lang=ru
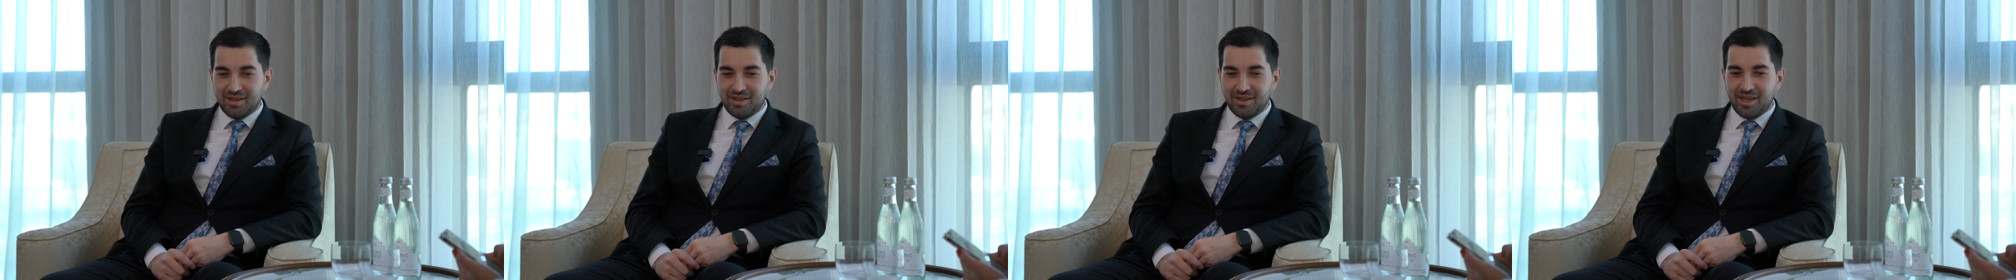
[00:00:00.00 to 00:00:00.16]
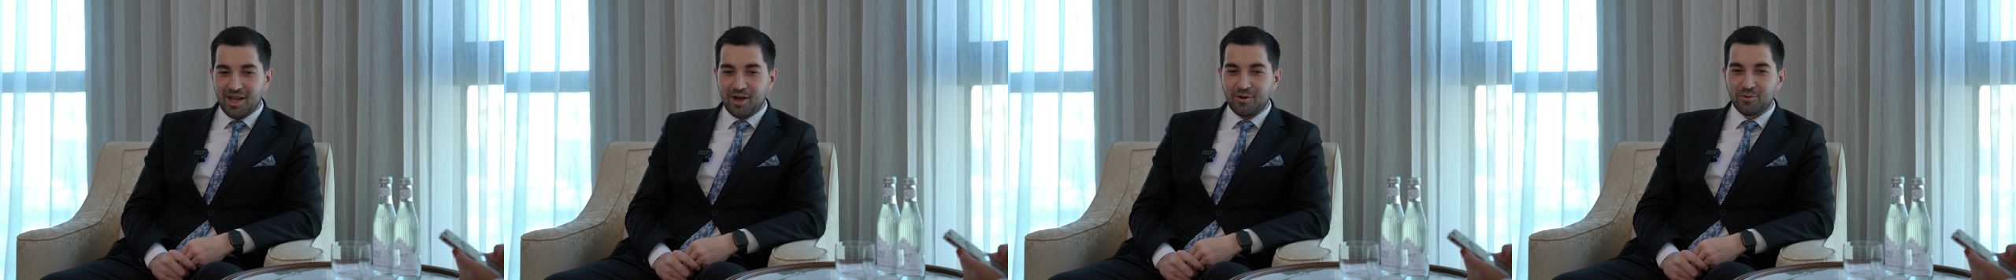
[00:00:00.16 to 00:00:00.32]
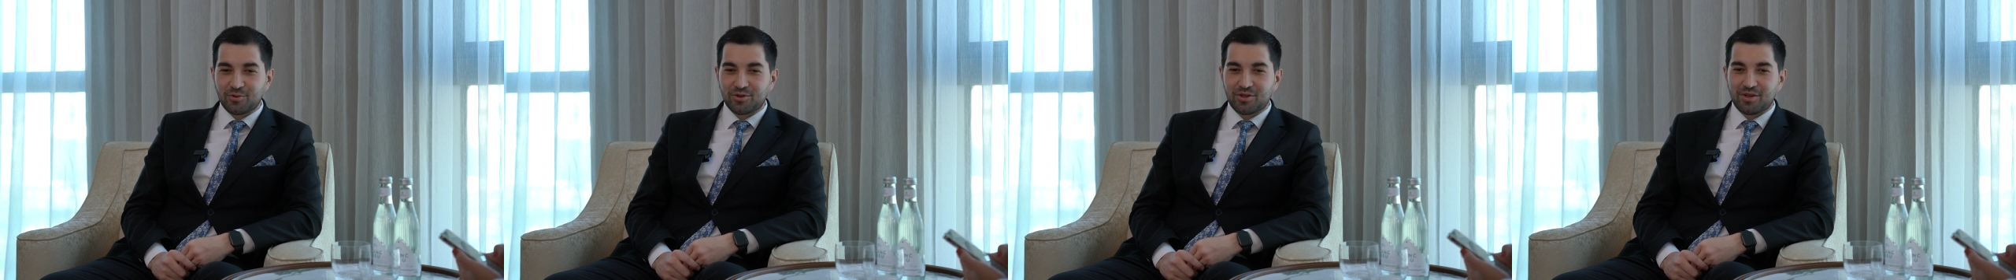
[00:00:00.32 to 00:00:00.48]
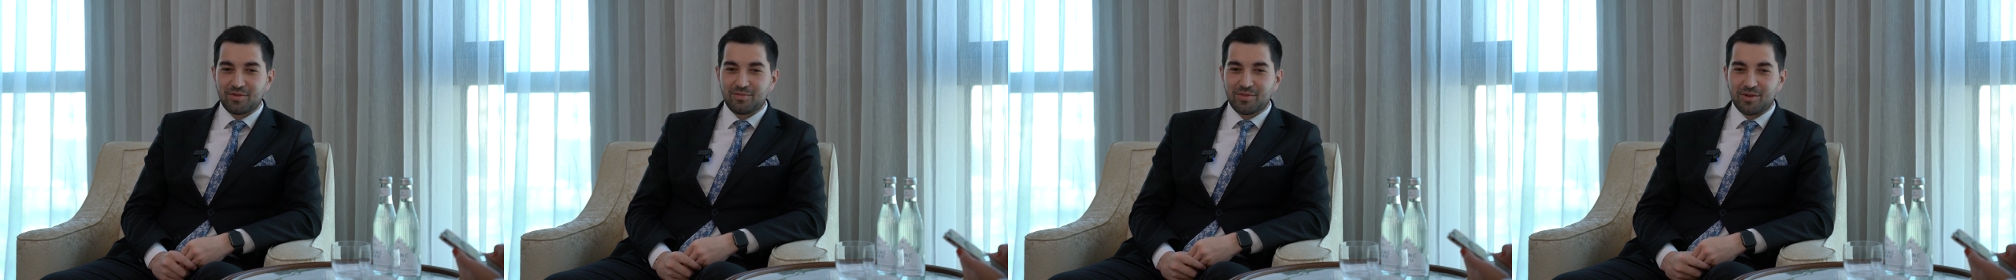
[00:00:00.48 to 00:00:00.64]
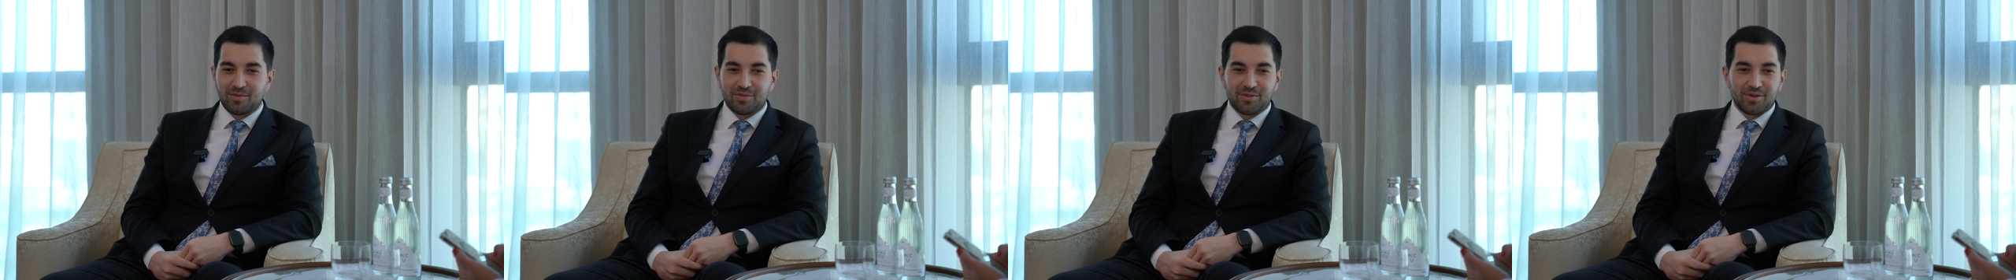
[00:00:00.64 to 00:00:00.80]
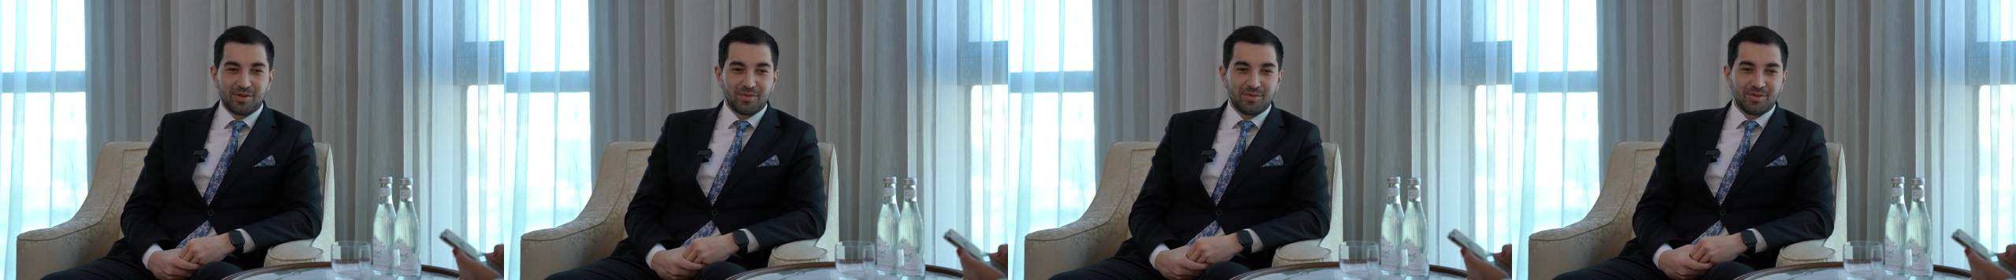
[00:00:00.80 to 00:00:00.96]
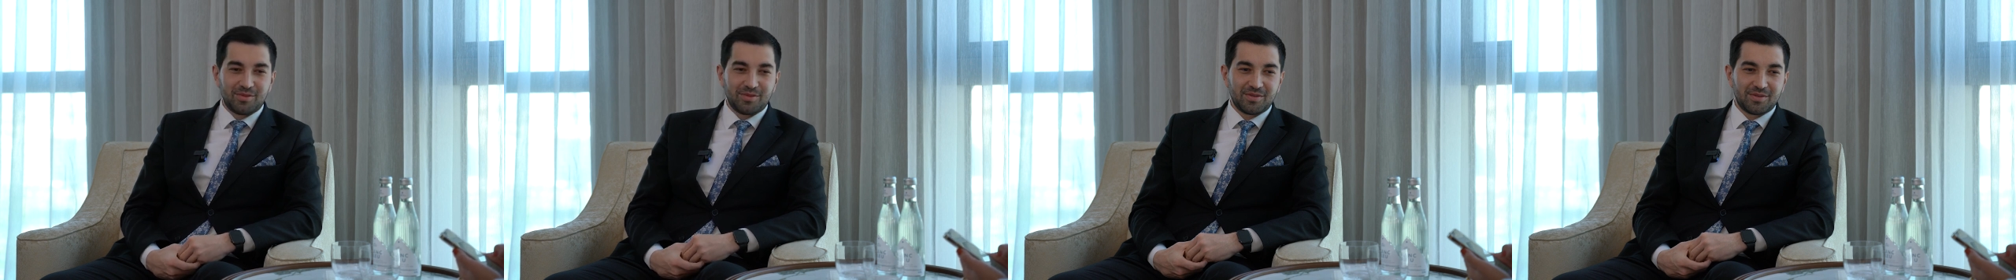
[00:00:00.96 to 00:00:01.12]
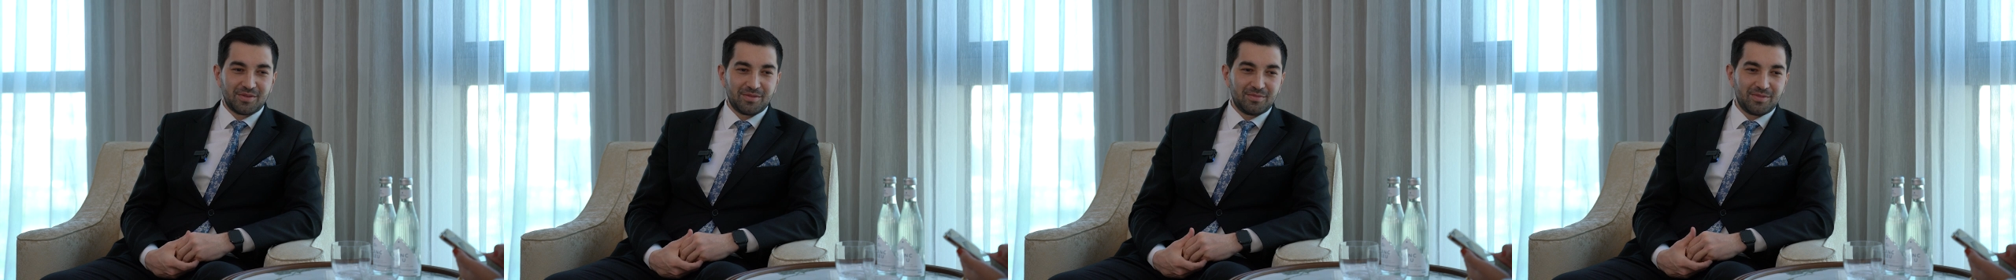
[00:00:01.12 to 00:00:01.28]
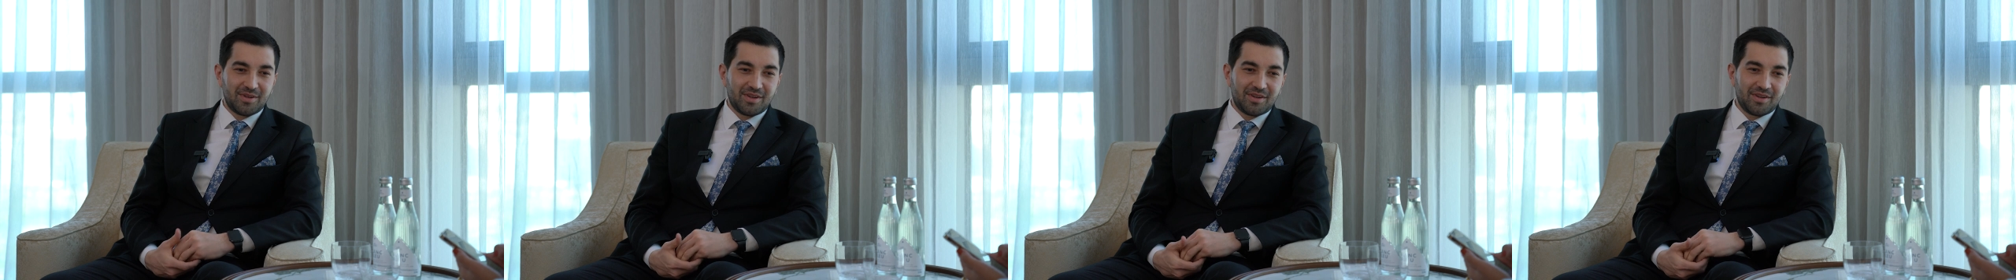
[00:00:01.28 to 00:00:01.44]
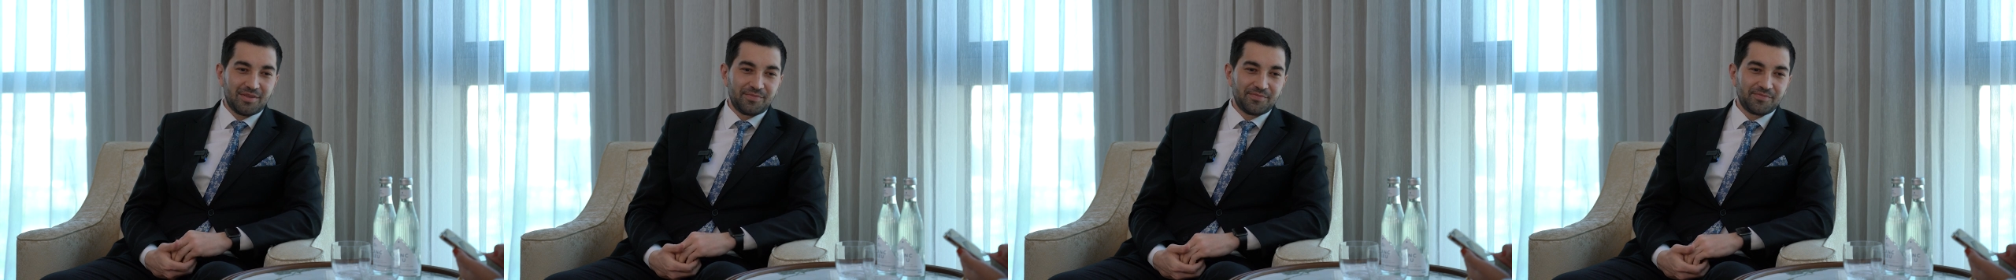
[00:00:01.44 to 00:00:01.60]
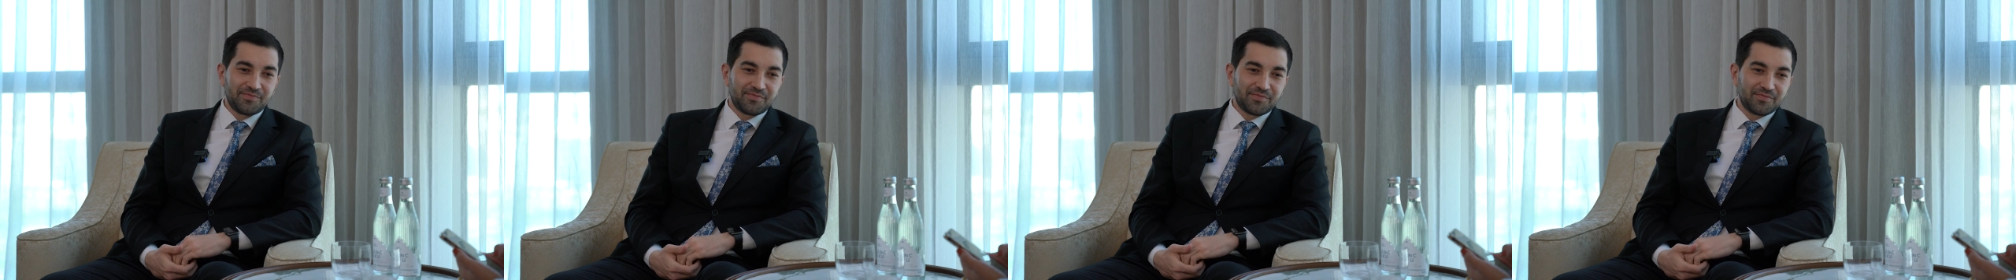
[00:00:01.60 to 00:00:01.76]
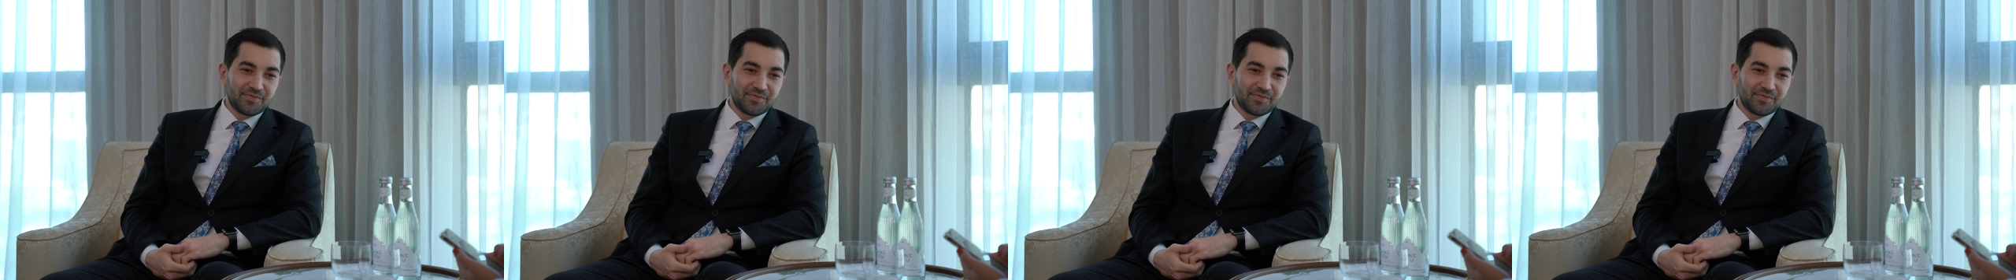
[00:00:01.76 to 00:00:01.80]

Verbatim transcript: я уже попробовал себя